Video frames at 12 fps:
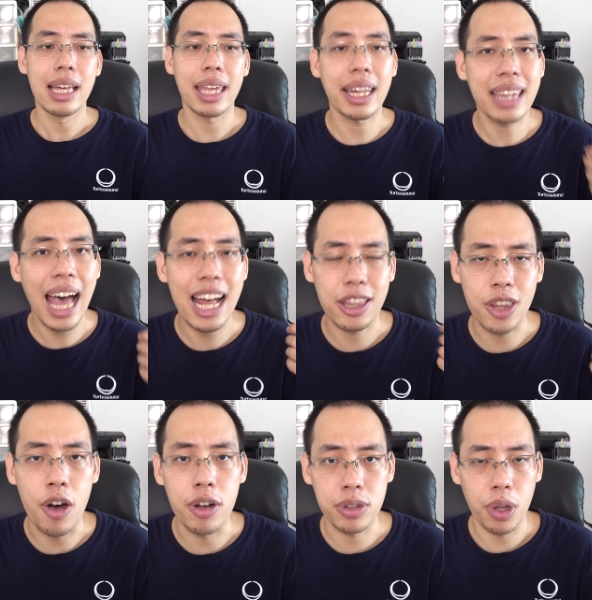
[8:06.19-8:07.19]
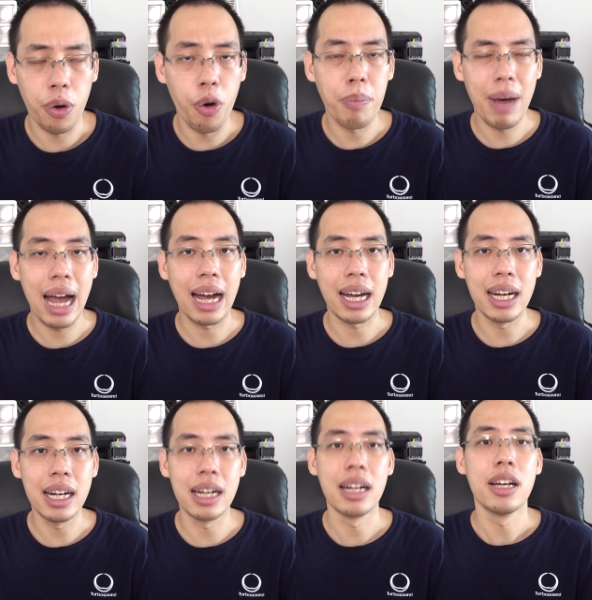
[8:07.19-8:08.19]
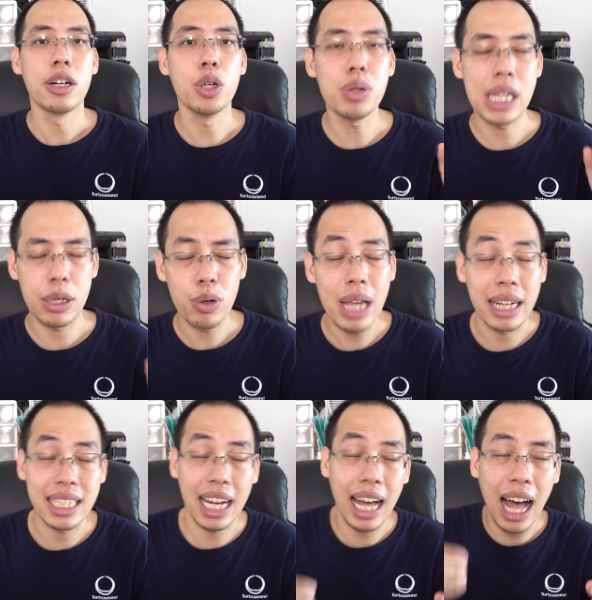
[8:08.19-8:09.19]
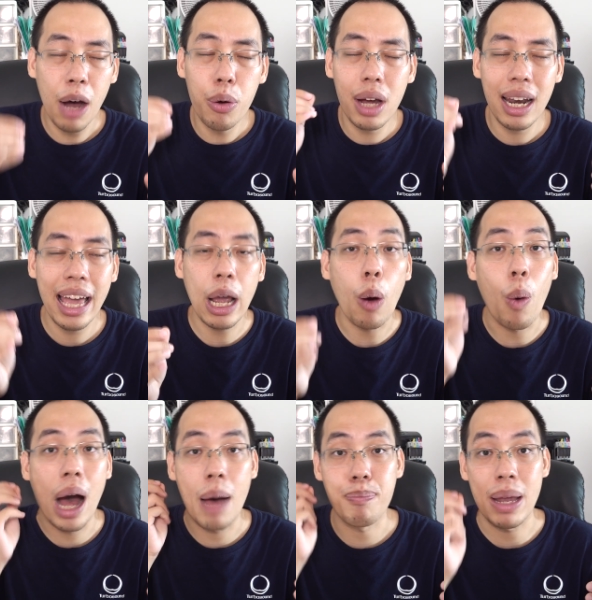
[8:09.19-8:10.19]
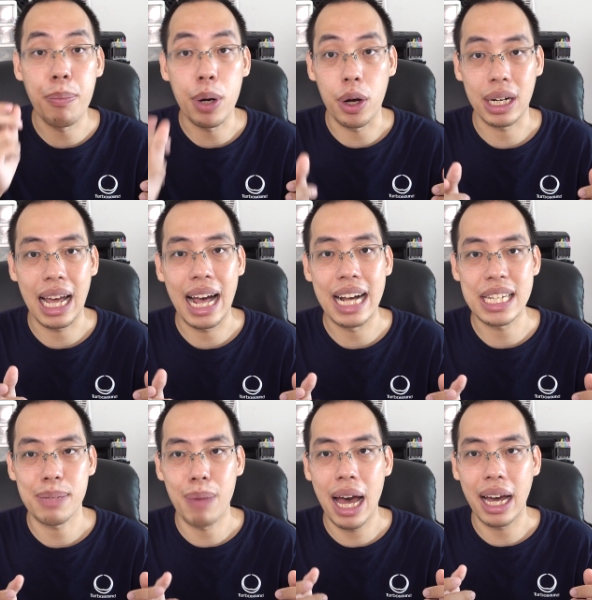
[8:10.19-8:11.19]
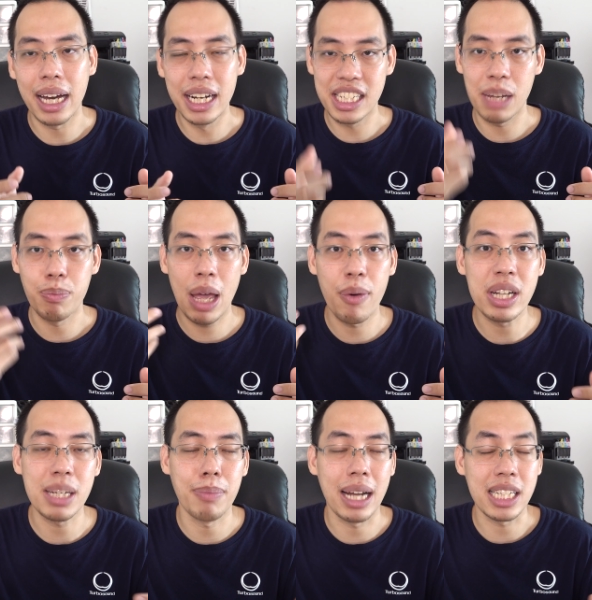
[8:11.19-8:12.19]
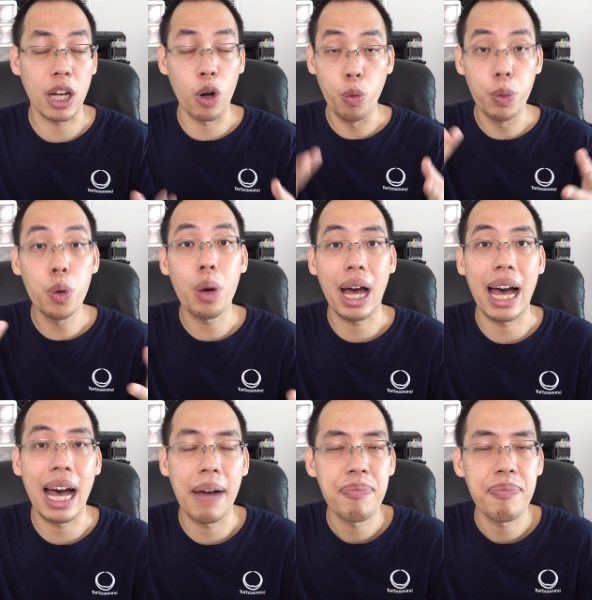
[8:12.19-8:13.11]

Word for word: กีตาร์ต่อตรงมากขึ้น ทุกสิ่งทุกอย่างจะเข้าใกล้ความเป็นบรอดคาสต์มากขึ้นถึงแม้ว่าจะมาจากกลุ่มลูกค้า